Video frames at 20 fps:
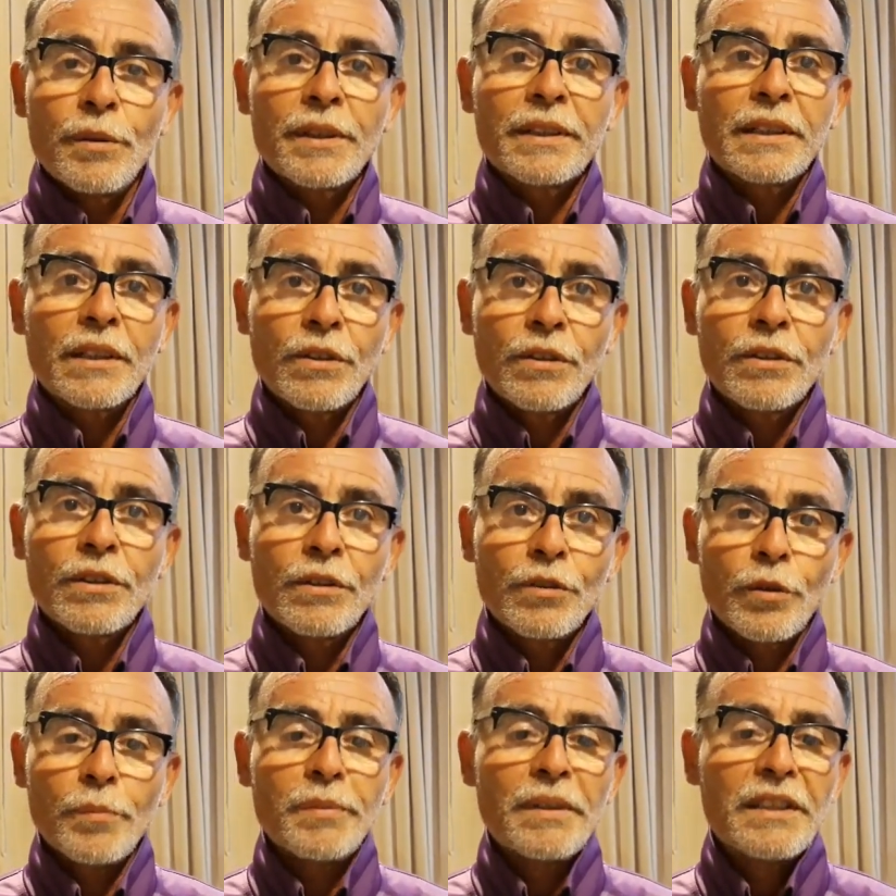
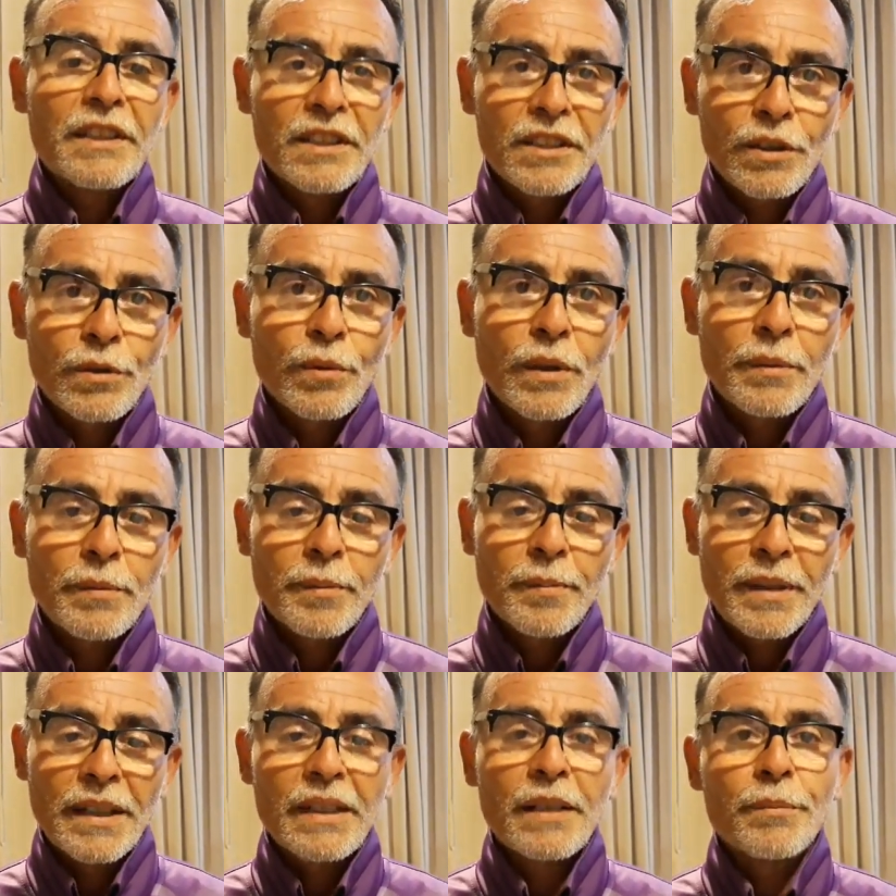gobernador en
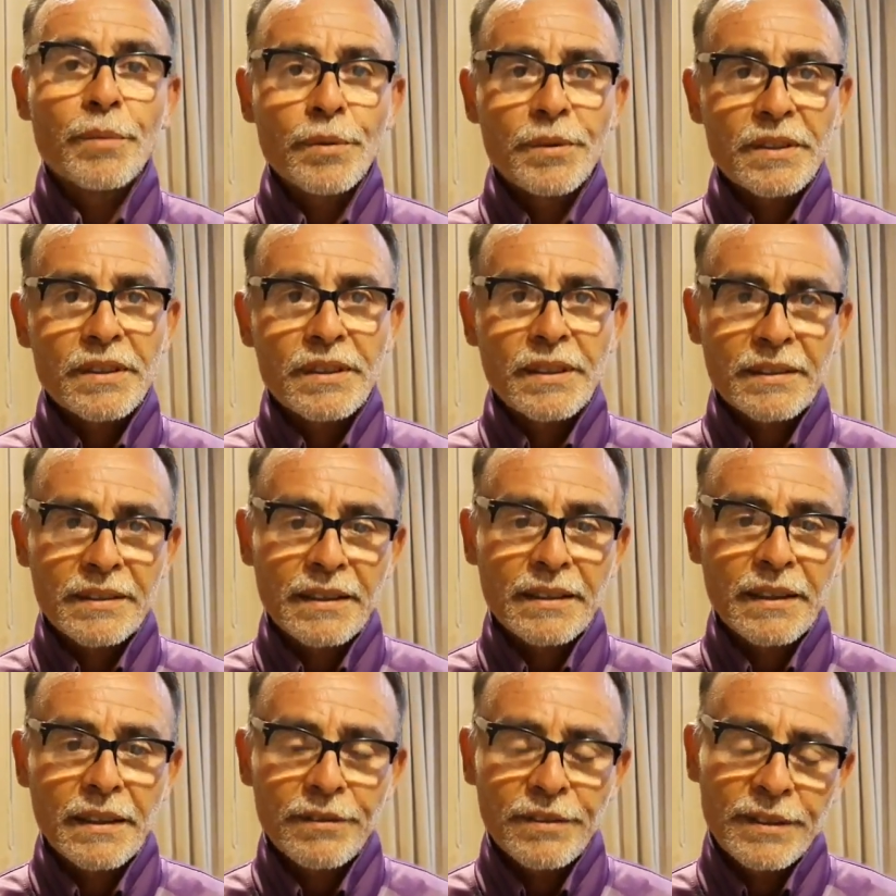2019 para la provincia de
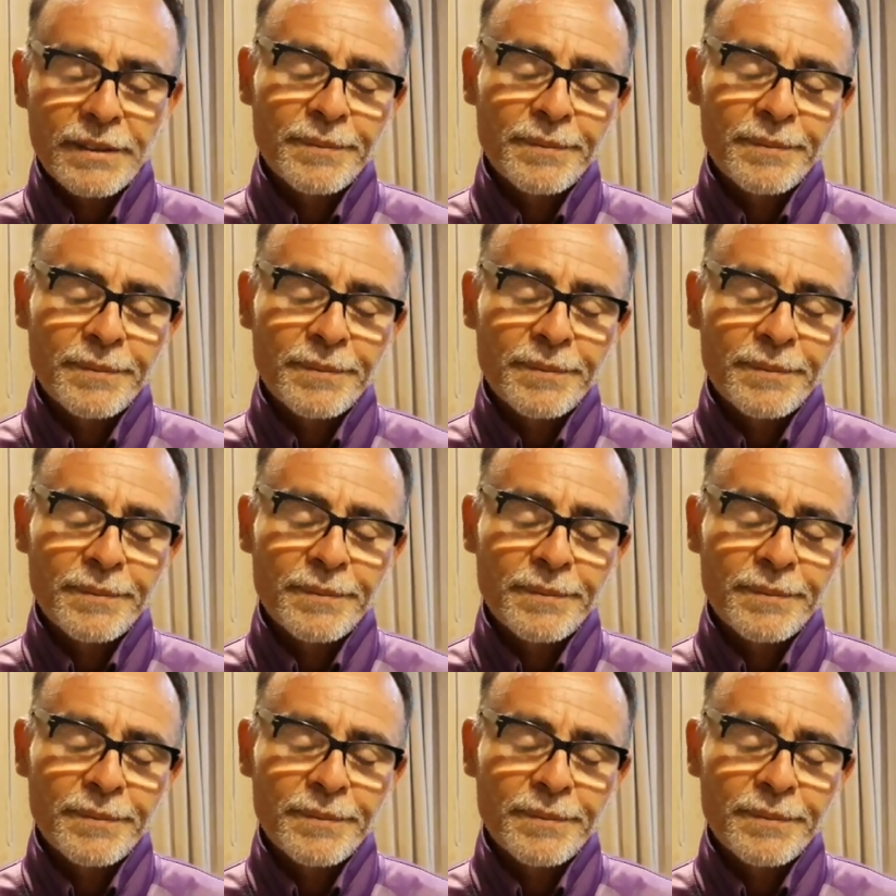Santa Fe.